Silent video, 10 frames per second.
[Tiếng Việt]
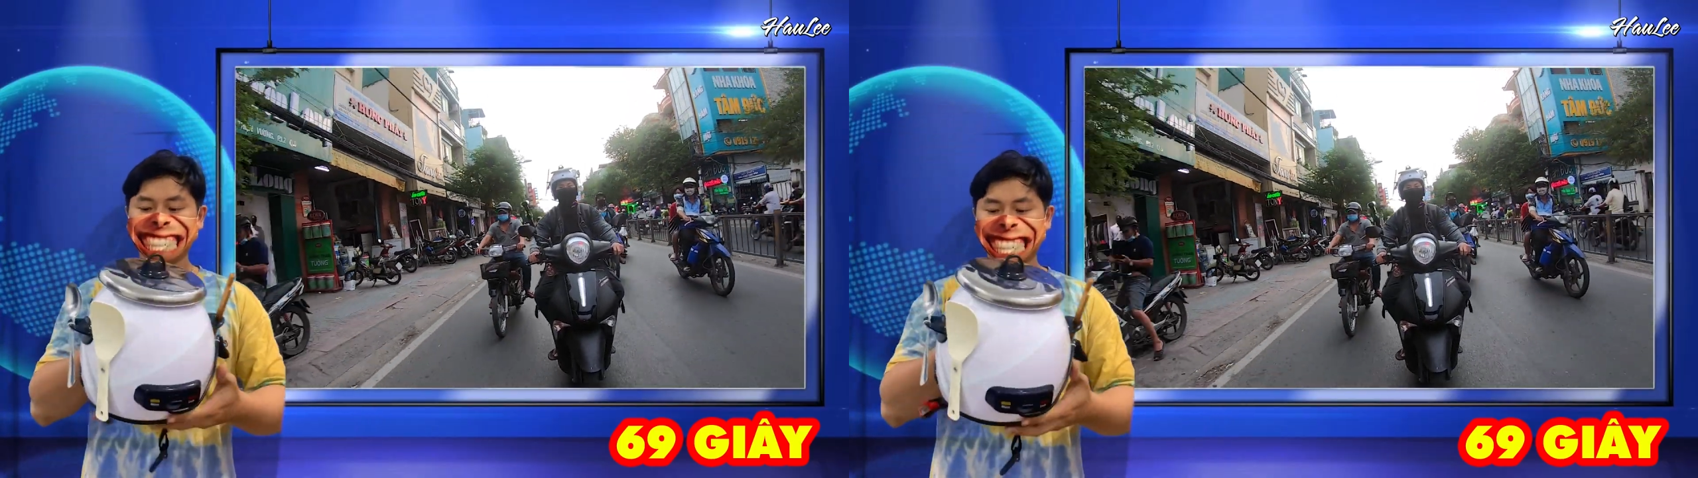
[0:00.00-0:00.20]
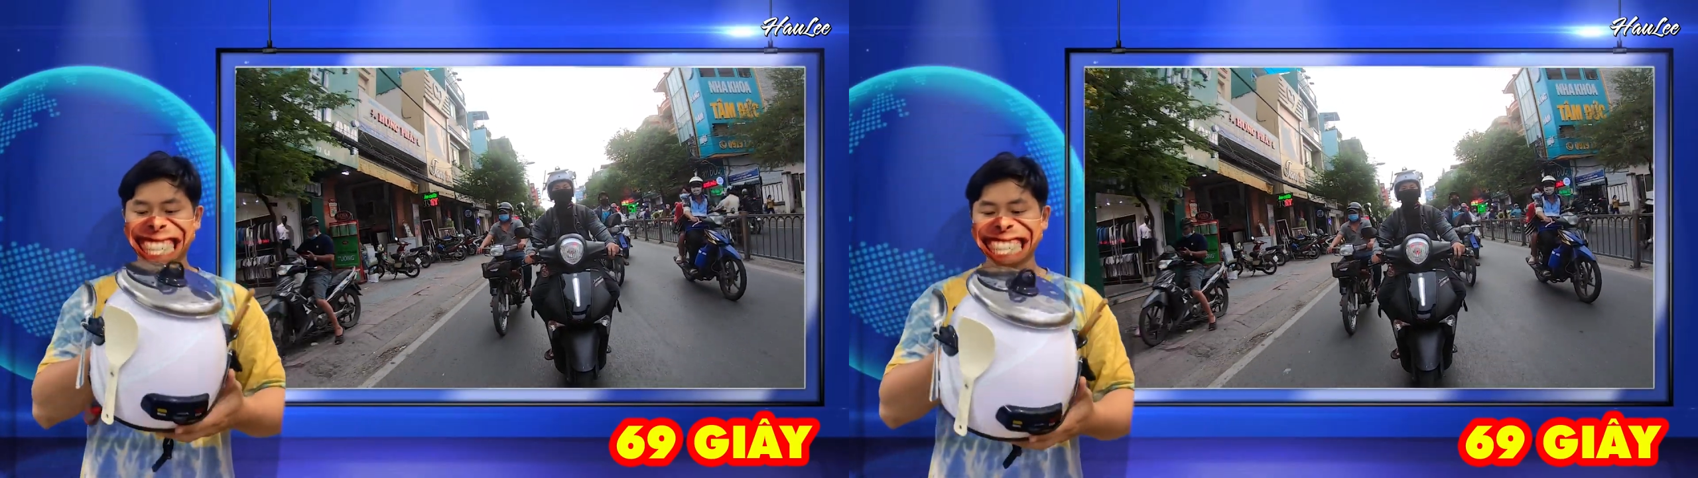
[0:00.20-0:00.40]

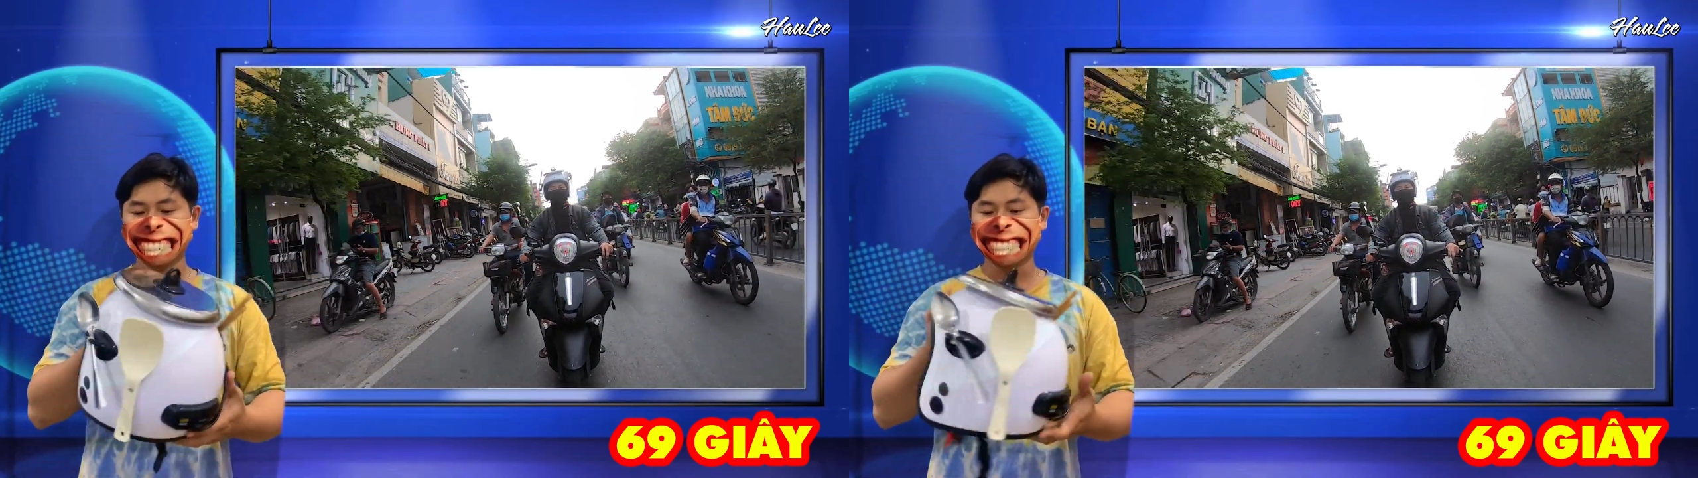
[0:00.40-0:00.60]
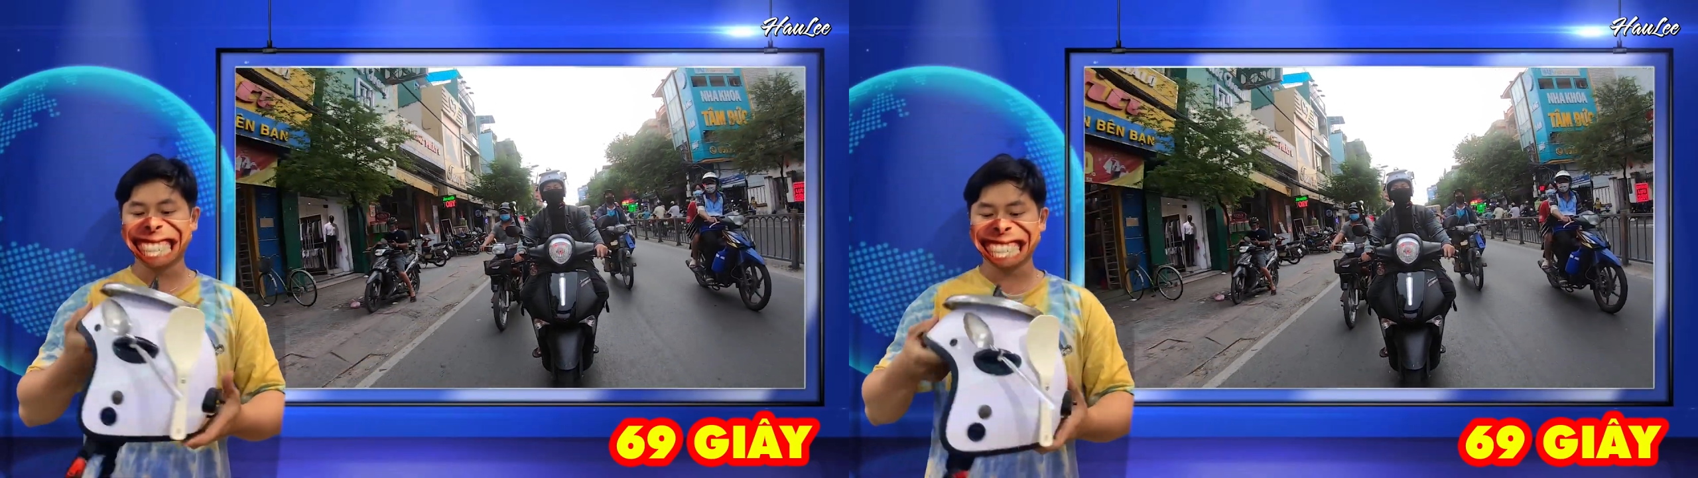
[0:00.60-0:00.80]
Thì những
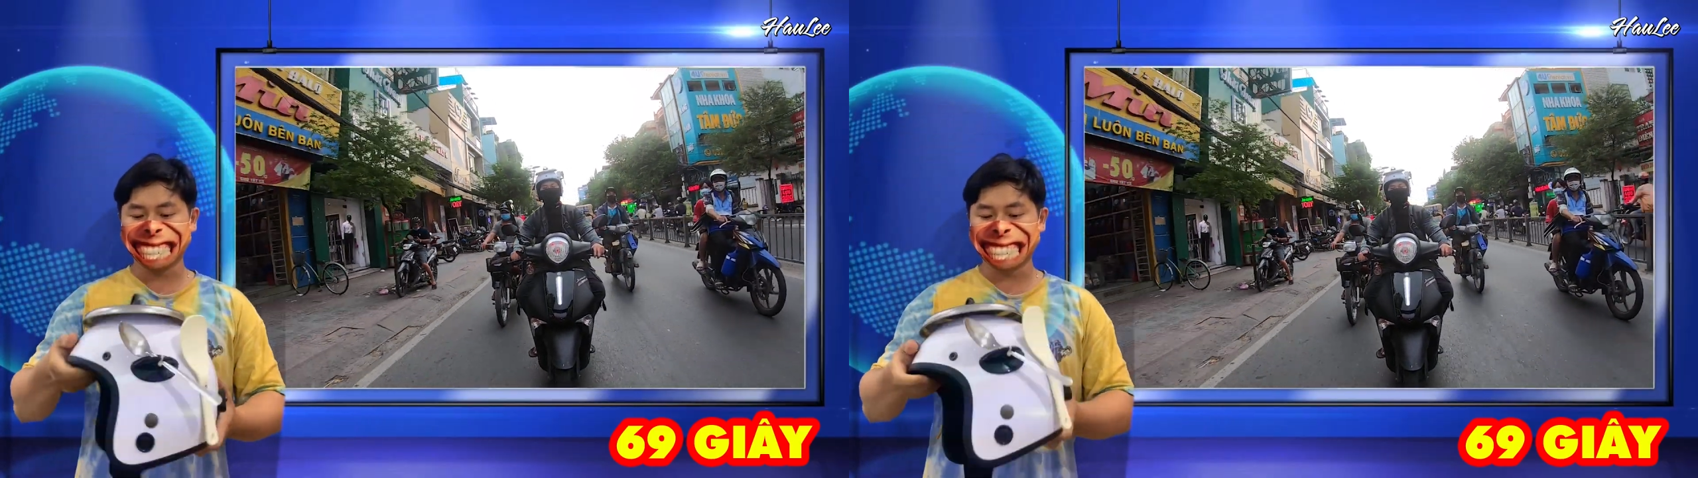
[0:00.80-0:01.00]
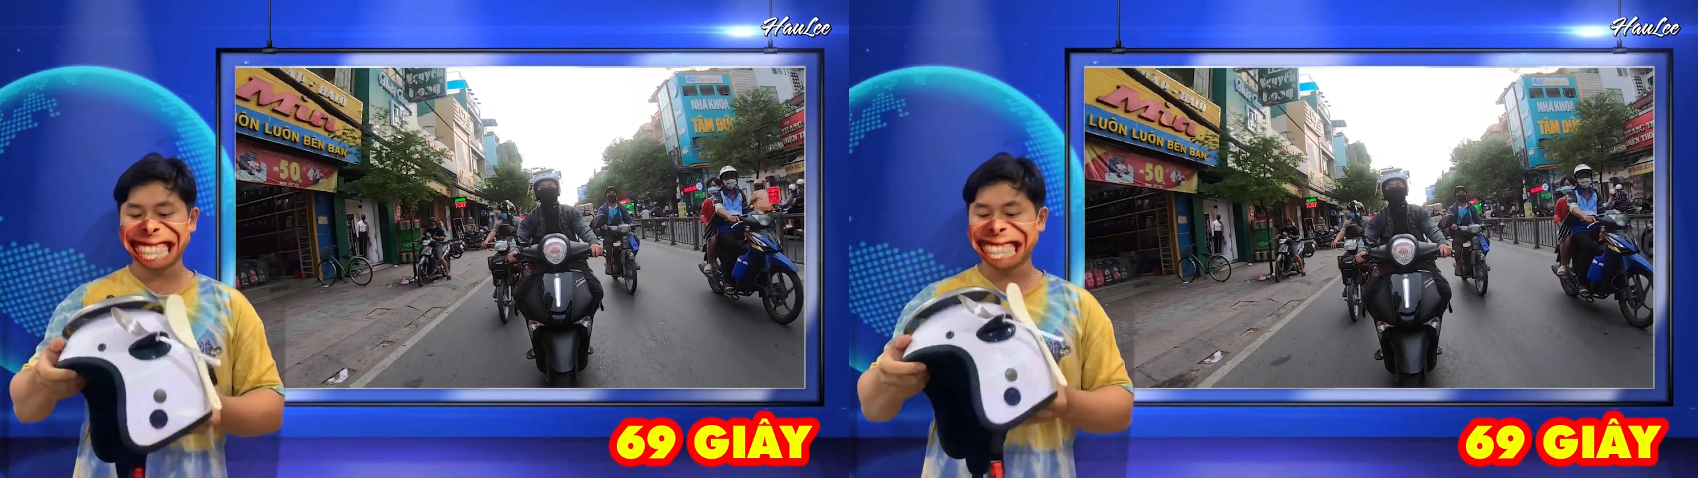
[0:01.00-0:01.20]
thanh niên này á,